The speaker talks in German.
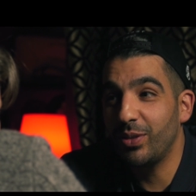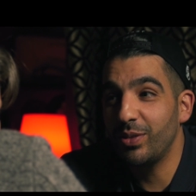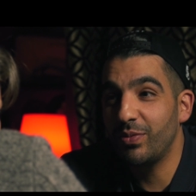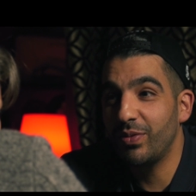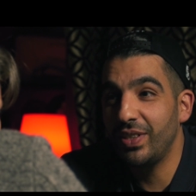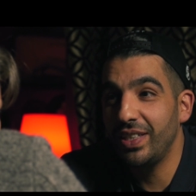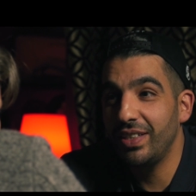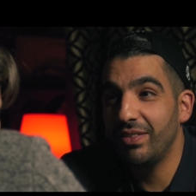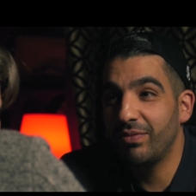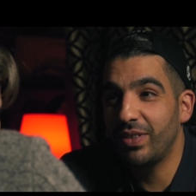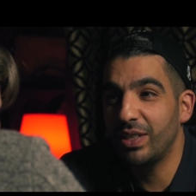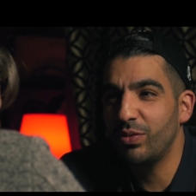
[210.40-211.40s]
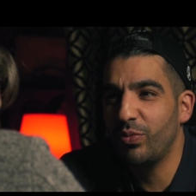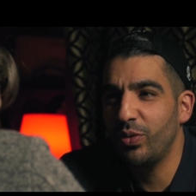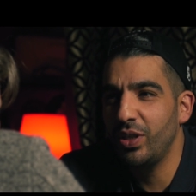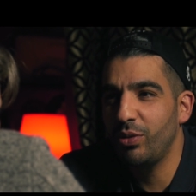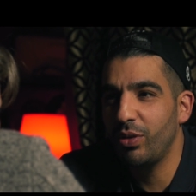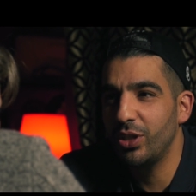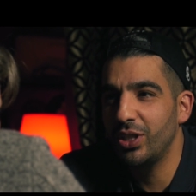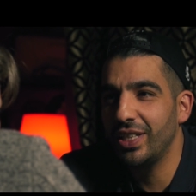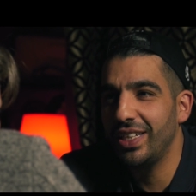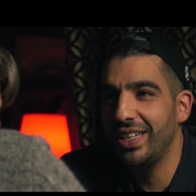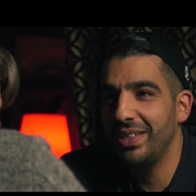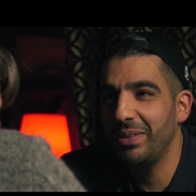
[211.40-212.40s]
aus wie, wer hast du vorhin die Deutschen
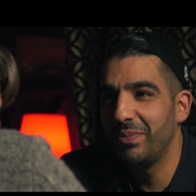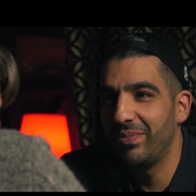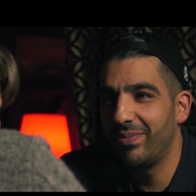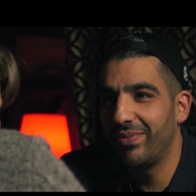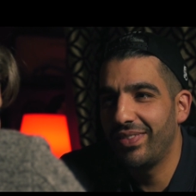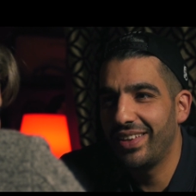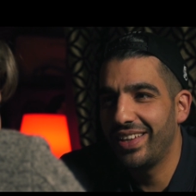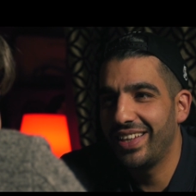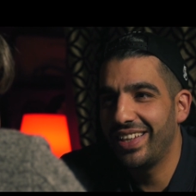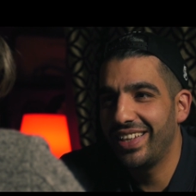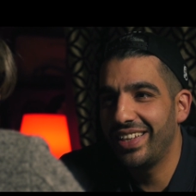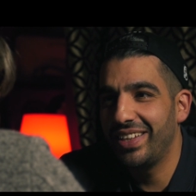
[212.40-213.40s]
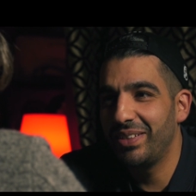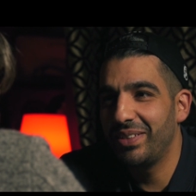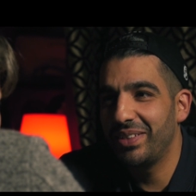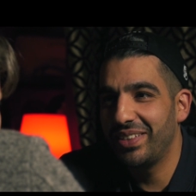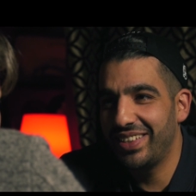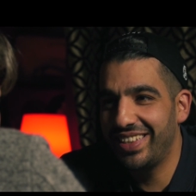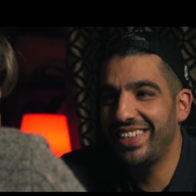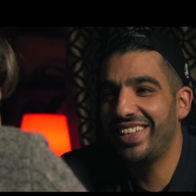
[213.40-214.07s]
genannt? Schweden, Kartoffeln?